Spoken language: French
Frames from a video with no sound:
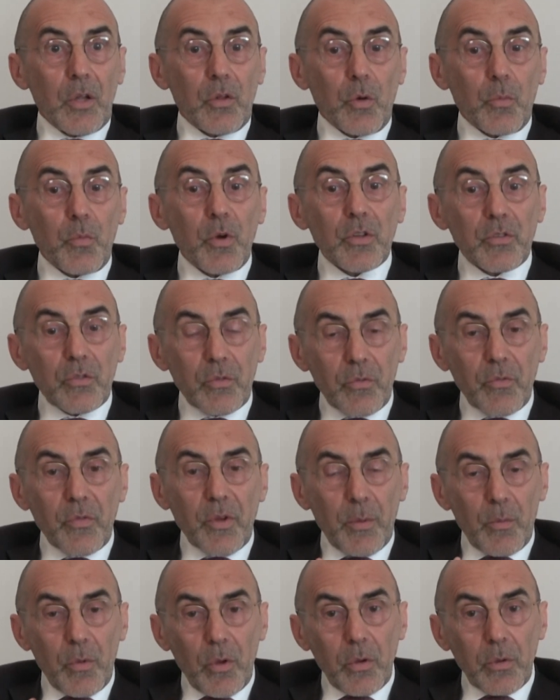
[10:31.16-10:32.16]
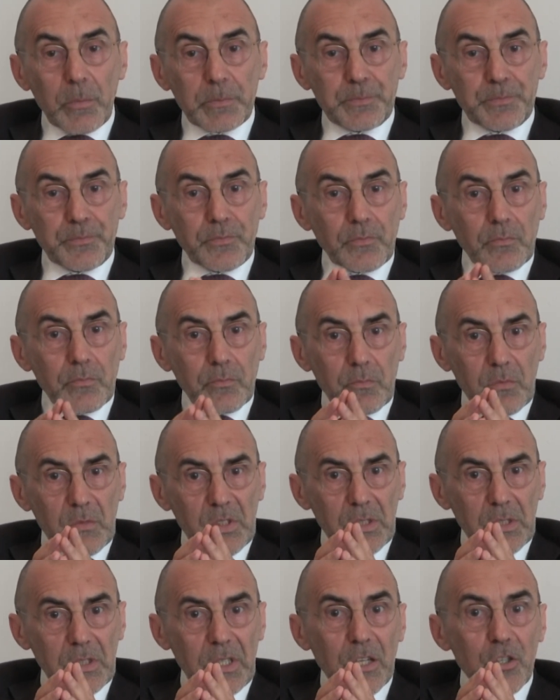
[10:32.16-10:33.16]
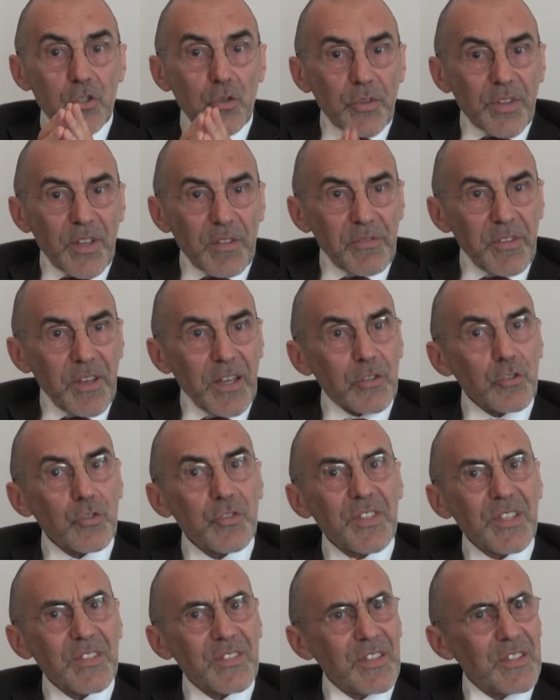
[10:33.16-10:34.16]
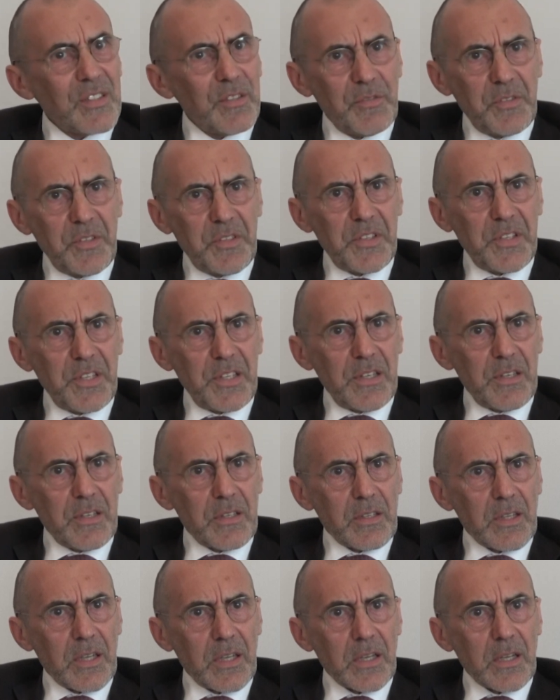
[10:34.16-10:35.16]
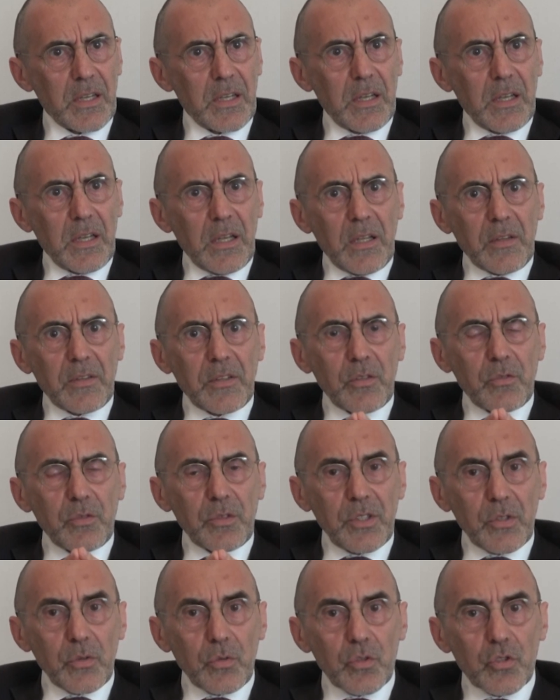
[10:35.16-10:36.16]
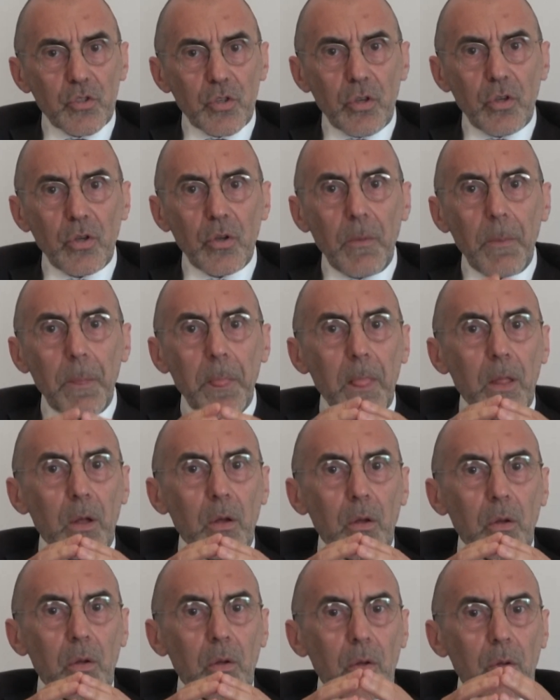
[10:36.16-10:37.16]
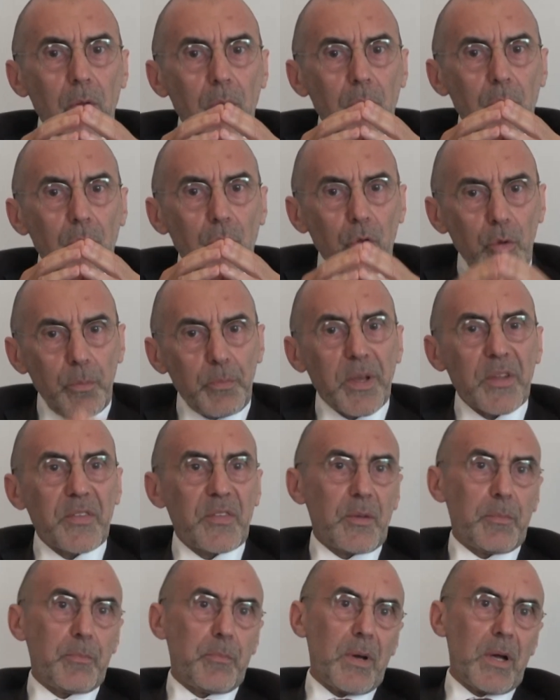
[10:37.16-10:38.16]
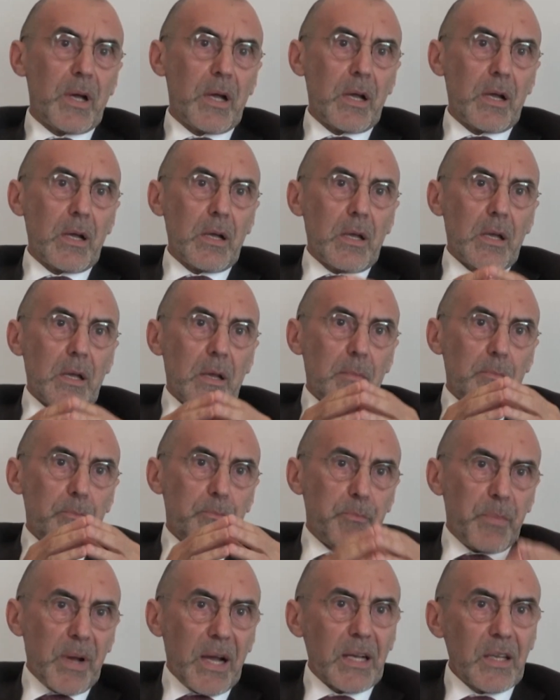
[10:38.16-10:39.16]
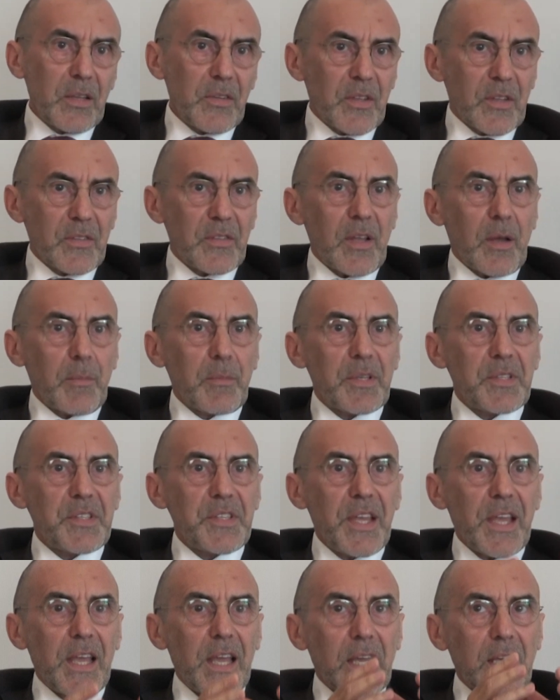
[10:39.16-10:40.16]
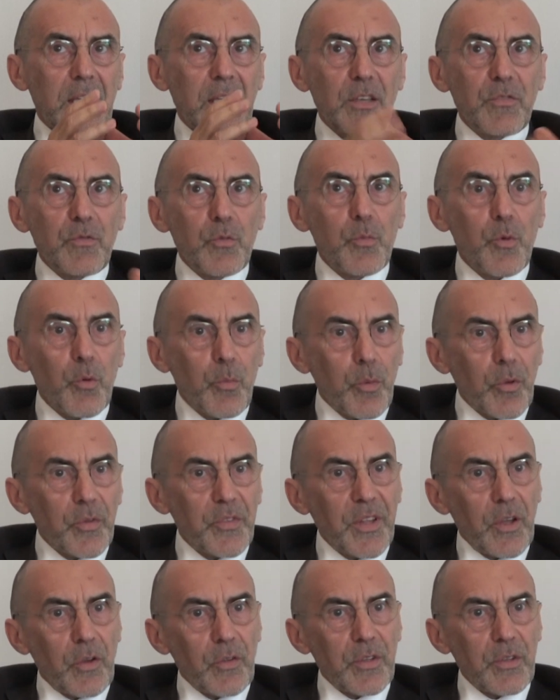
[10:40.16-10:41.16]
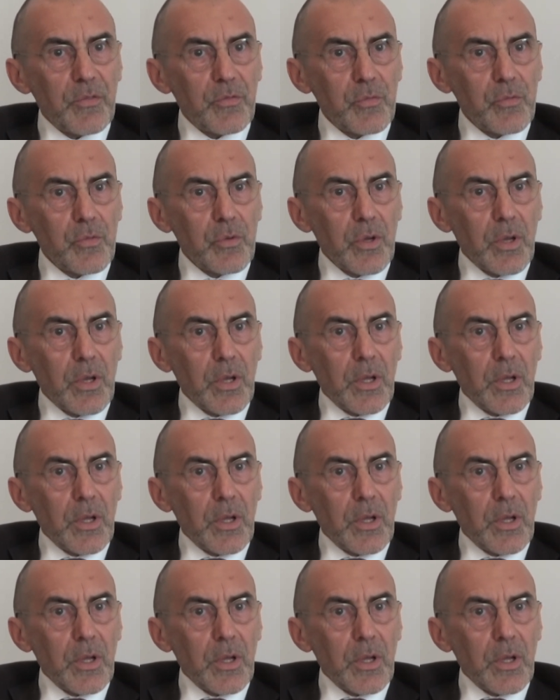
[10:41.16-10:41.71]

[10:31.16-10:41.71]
Donc moi, vraiment, la chose à faire, je sais que c'est difficile, hein, c'est de dire aux gens, ne passez pas par les intermédiaires qui vous proposent des rendez-vous.